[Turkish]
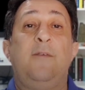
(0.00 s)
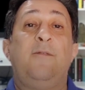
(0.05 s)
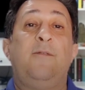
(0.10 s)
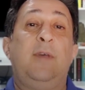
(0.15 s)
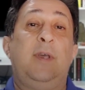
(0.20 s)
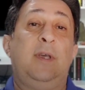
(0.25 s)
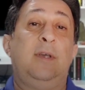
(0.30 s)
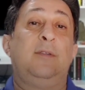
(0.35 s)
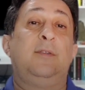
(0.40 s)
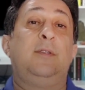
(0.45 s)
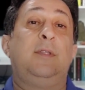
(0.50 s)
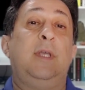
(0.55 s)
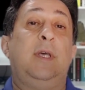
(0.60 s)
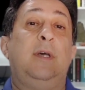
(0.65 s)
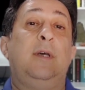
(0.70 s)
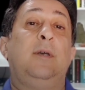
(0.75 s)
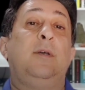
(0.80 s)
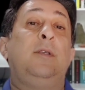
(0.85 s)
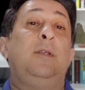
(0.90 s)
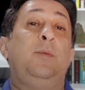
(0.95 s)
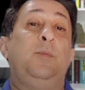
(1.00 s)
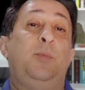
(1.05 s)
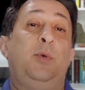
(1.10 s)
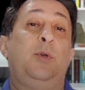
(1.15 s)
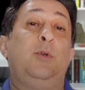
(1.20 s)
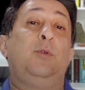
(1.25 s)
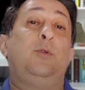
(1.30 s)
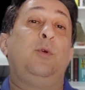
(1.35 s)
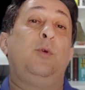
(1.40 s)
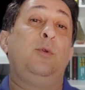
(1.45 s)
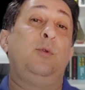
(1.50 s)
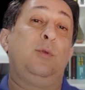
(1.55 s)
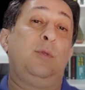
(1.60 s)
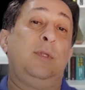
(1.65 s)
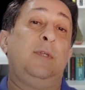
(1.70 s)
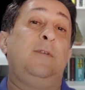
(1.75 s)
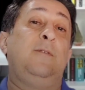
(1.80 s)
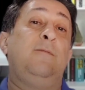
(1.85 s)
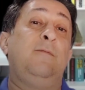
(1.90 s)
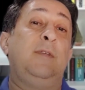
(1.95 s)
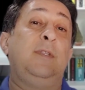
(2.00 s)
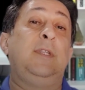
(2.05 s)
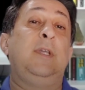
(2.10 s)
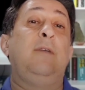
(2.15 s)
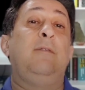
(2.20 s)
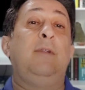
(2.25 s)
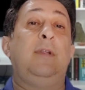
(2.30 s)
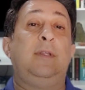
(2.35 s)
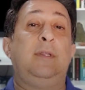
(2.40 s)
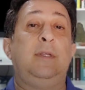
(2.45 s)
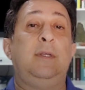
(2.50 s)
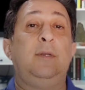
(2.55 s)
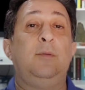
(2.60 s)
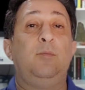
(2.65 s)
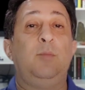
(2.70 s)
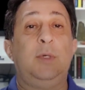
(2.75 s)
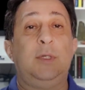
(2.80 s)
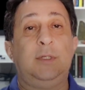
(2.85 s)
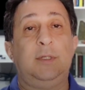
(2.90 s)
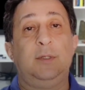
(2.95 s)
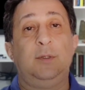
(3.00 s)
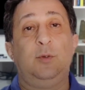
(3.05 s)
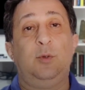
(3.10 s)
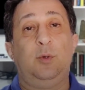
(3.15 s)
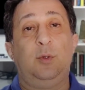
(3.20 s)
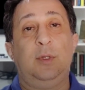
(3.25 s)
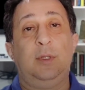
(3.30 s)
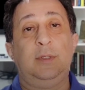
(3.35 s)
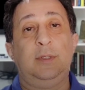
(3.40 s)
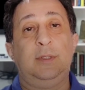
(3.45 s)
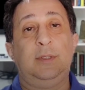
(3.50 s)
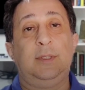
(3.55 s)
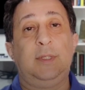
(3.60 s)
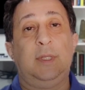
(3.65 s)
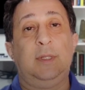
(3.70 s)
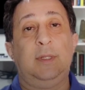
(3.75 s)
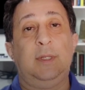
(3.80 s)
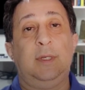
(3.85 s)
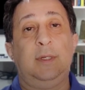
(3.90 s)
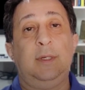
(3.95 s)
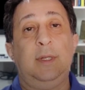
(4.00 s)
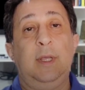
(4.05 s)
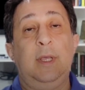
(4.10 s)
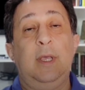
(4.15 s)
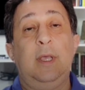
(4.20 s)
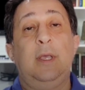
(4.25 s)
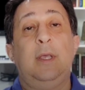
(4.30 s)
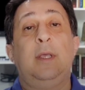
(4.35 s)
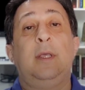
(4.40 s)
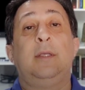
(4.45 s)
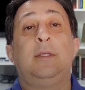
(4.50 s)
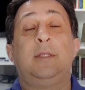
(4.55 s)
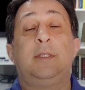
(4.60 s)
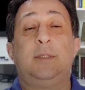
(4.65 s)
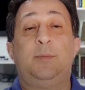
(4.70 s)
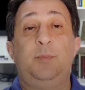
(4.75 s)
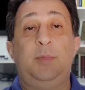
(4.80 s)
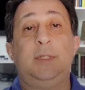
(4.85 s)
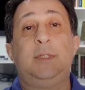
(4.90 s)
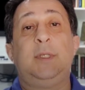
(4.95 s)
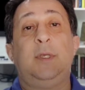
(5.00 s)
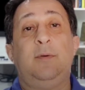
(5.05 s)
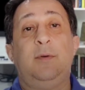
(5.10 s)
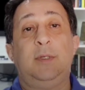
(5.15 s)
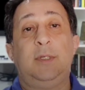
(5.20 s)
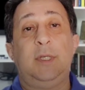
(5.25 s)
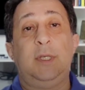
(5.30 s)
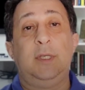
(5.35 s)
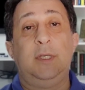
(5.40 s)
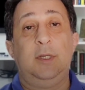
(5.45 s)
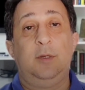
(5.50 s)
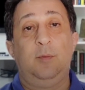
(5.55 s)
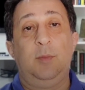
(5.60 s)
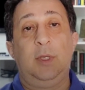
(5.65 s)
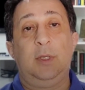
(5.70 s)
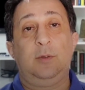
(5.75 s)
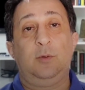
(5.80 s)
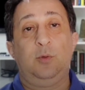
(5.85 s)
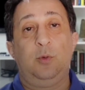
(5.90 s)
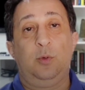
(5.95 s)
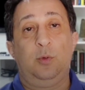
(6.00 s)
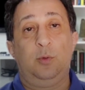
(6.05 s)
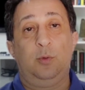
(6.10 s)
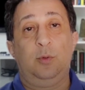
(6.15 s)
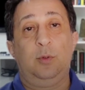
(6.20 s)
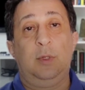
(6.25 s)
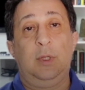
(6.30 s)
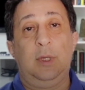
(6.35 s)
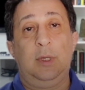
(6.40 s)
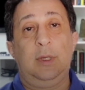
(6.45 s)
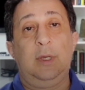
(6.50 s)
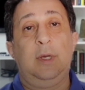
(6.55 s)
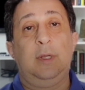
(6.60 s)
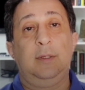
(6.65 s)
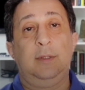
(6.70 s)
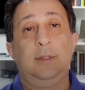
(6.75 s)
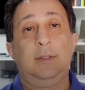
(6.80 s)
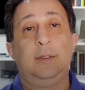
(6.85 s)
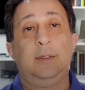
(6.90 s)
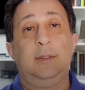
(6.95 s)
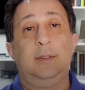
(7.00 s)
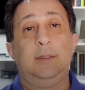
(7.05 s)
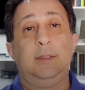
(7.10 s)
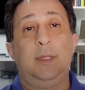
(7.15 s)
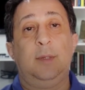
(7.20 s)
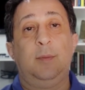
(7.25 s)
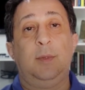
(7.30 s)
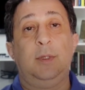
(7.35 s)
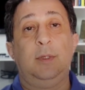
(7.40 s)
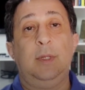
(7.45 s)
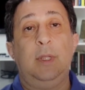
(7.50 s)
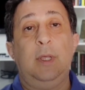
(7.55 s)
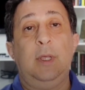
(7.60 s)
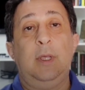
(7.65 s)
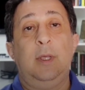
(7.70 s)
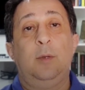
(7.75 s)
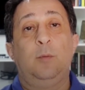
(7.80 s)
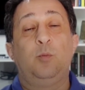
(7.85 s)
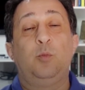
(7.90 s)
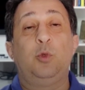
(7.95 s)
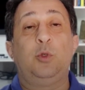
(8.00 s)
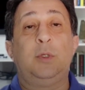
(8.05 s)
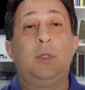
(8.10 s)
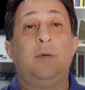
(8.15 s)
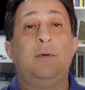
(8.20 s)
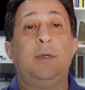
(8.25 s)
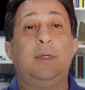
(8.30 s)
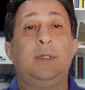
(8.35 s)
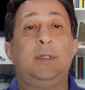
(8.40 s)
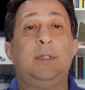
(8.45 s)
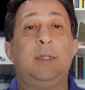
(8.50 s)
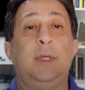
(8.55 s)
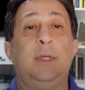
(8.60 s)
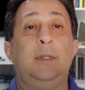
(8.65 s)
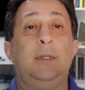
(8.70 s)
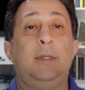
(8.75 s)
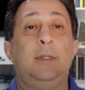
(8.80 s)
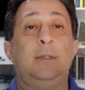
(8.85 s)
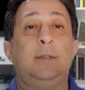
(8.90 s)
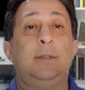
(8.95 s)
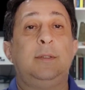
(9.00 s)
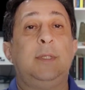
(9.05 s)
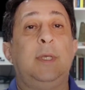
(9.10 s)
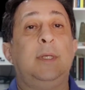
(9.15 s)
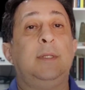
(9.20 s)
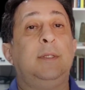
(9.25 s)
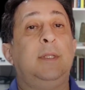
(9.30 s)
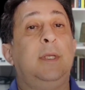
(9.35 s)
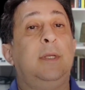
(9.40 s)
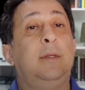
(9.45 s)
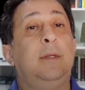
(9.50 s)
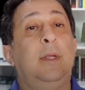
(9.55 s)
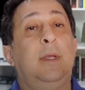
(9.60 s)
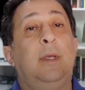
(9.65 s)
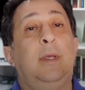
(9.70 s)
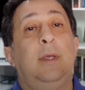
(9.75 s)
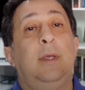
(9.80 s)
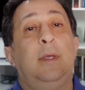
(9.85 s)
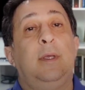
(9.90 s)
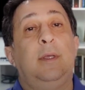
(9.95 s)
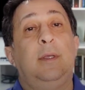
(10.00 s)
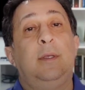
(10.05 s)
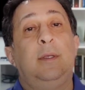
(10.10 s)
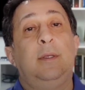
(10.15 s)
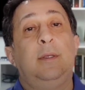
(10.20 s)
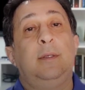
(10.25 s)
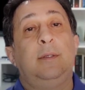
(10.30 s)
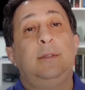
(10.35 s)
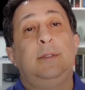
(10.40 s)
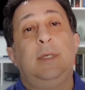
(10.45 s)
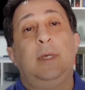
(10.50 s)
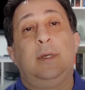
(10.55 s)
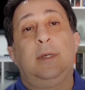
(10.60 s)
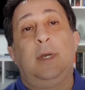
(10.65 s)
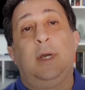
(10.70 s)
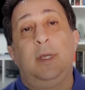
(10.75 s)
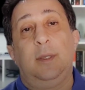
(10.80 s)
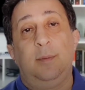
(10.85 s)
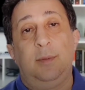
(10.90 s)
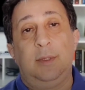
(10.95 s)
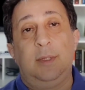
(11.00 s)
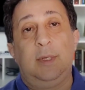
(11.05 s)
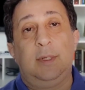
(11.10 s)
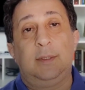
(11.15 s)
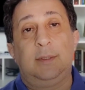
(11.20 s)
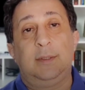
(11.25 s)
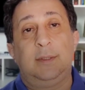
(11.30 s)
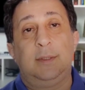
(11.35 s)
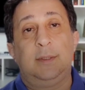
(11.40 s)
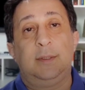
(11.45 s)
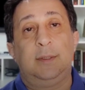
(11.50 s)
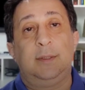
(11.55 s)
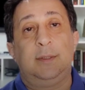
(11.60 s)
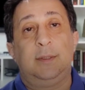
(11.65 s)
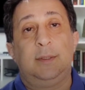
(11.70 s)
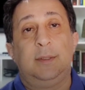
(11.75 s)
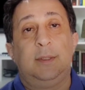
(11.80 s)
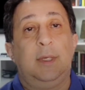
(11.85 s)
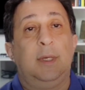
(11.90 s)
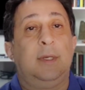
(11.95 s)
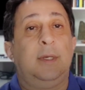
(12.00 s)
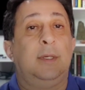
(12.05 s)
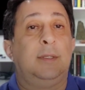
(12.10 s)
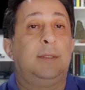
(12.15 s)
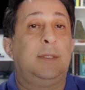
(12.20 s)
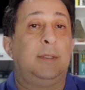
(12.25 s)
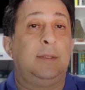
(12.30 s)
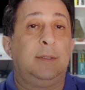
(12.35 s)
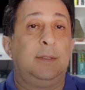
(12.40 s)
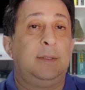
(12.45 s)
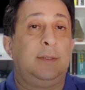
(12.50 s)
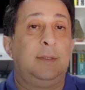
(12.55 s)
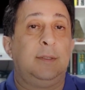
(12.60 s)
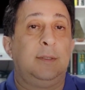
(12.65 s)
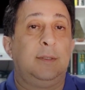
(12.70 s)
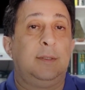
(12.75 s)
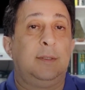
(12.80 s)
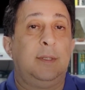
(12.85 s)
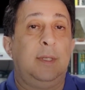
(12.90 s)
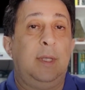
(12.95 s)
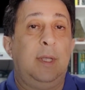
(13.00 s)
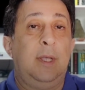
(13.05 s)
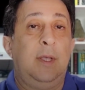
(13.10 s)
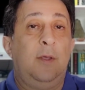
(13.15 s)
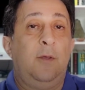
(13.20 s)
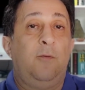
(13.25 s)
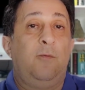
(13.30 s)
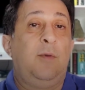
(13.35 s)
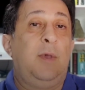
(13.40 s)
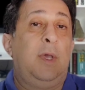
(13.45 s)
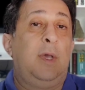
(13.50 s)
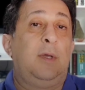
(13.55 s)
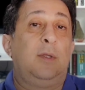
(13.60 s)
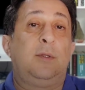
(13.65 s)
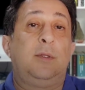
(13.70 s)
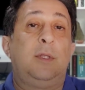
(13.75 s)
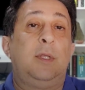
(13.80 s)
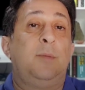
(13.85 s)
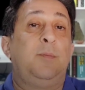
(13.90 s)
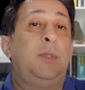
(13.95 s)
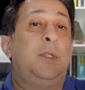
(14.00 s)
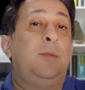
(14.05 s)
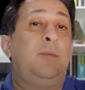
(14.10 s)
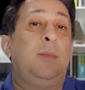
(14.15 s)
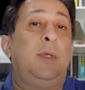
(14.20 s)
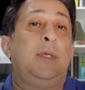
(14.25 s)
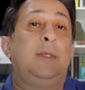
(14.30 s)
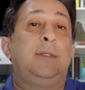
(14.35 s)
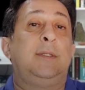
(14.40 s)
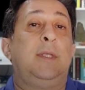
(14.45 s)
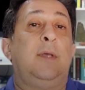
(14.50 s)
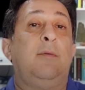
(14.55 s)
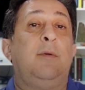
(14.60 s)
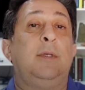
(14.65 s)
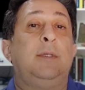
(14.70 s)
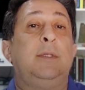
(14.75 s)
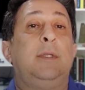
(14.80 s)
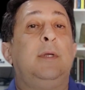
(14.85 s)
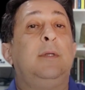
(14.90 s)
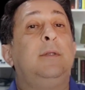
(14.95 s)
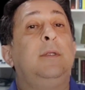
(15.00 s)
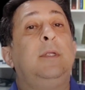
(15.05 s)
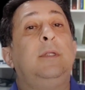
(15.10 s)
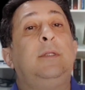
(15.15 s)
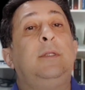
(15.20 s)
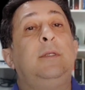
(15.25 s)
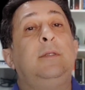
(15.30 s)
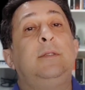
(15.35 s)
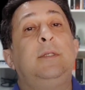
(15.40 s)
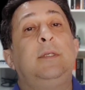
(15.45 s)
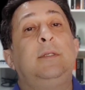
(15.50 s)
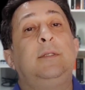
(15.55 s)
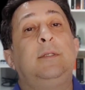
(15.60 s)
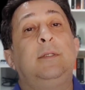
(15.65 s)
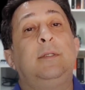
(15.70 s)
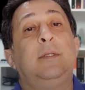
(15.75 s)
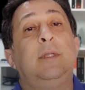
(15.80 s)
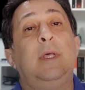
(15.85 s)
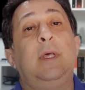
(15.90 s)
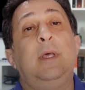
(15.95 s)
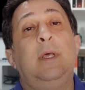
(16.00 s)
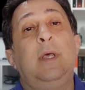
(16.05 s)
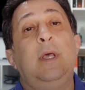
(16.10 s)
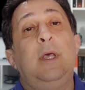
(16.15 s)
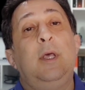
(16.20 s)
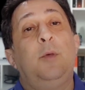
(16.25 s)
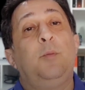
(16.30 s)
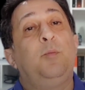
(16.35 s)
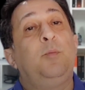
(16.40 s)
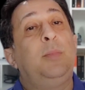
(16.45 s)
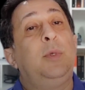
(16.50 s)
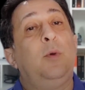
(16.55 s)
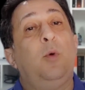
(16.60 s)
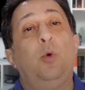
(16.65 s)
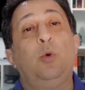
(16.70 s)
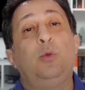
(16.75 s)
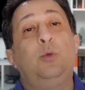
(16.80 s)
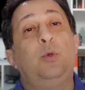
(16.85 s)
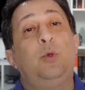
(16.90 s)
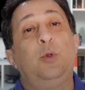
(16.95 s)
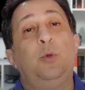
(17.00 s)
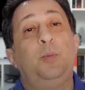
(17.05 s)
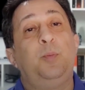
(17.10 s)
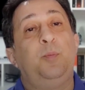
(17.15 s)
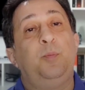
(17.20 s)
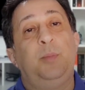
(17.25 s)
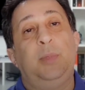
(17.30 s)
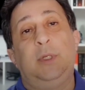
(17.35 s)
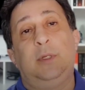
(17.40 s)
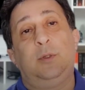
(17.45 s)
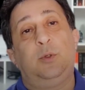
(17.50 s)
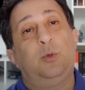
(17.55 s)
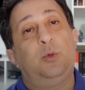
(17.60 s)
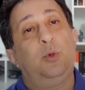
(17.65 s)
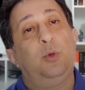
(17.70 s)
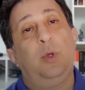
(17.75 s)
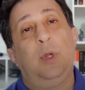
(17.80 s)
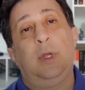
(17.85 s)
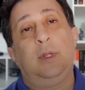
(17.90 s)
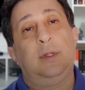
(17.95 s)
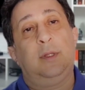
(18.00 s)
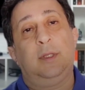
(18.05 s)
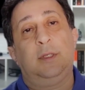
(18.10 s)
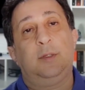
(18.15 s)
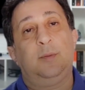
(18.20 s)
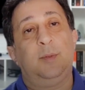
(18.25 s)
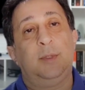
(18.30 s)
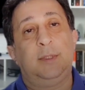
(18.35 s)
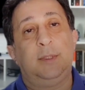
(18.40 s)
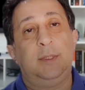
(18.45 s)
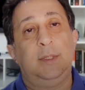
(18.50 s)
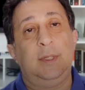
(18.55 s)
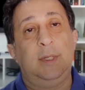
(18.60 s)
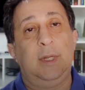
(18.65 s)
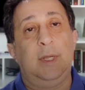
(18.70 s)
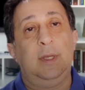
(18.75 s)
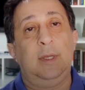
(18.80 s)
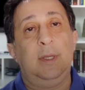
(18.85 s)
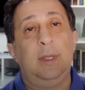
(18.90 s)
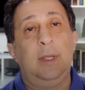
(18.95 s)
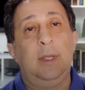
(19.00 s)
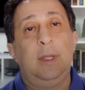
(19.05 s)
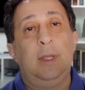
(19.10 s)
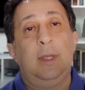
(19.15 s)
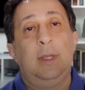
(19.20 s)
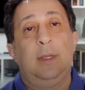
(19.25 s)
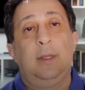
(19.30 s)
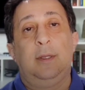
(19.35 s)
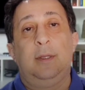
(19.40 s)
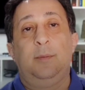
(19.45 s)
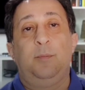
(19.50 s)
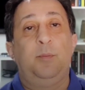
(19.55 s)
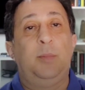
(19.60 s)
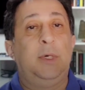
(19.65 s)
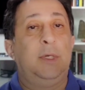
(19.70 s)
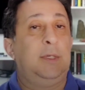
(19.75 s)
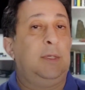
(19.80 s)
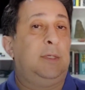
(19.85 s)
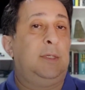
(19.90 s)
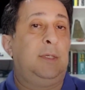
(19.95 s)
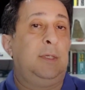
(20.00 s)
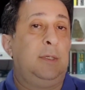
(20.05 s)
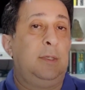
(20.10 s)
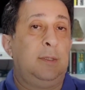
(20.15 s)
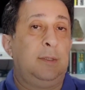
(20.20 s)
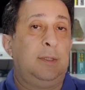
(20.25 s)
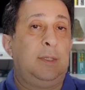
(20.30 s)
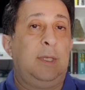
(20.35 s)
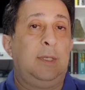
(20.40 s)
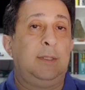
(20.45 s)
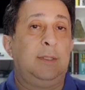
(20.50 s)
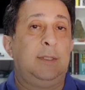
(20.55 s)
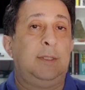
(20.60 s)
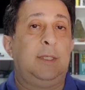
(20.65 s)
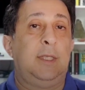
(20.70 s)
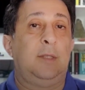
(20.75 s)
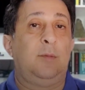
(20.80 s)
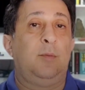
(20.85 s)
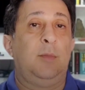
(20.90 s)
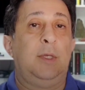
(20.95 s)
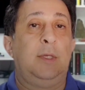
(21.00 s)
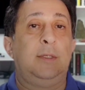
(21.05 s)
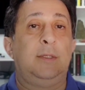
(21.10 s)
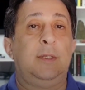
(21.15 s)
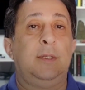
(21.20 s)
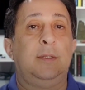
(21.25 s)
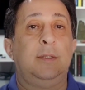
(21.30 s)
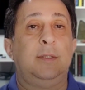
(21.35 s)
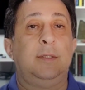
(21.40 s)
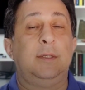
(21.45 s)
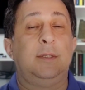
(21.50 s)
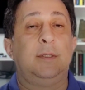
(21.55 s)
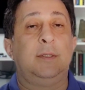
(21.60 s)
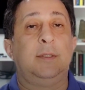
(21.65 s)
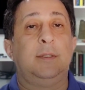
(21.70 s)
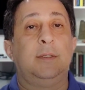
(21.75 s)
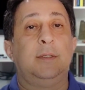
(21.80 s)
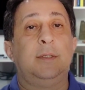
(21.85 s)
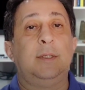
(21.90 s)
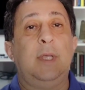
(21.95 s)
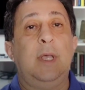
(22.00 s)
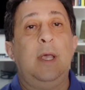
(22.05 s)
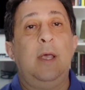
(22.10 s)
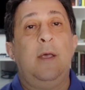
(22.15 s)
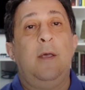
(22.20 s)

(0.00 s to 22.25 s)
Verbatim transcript: veyahut da imparatorlukların ve devletlerin başında olan insanlar bir savaşa girmek zorunda kaldıkları zaman bu savaşta zaten e, ya kaybedersiniz ya kazanırsınız veyahut da bitmeyen savaşlar neticesinde bir oturup bir sulh anlaşmasıyla e, barışı tesis etmeye çalışırsınız.